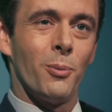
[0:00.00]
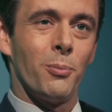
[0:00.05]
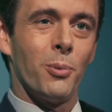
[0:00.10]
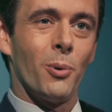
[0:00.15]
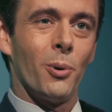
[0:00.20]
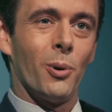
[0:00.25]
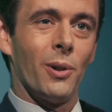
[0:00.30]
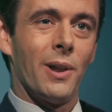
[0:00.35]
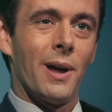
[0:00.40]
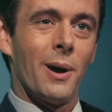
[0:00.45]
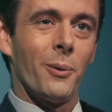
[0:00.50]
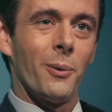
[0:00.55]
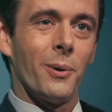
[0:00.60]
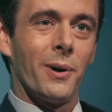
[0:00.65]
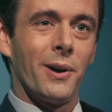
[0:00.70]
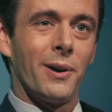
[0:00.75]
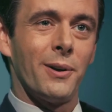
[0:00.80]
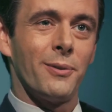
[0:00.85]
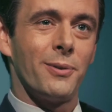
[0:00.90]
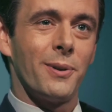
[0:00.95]
giocato quel
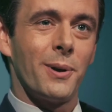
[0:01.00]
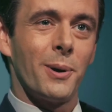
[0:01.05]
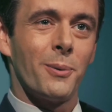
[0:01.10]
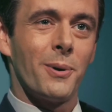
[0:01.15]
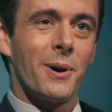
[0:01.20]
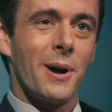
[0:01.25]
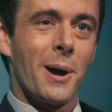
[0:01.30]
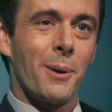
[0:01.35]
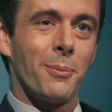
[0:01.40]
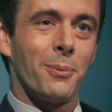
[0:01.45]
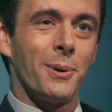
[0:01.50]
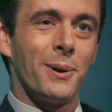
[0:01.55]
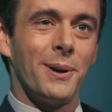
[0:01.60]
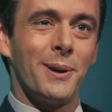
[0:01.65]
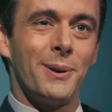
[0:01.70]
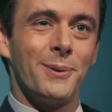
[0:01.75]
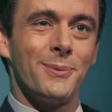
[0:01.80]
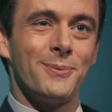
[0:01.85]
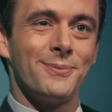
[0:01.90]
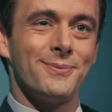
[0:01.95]
calcio se fossero
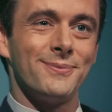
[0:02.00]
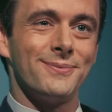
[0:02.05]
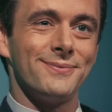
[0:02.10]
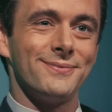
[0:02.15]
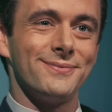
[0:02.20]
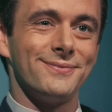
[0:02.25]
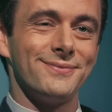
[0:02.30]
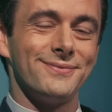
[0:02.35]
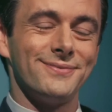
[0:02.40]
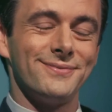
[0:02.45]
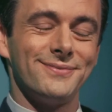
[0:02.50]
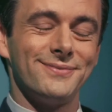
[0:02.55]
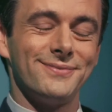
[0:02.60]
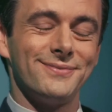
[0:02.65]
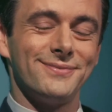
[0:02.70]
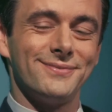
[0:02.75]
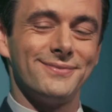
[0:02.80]
stati felici.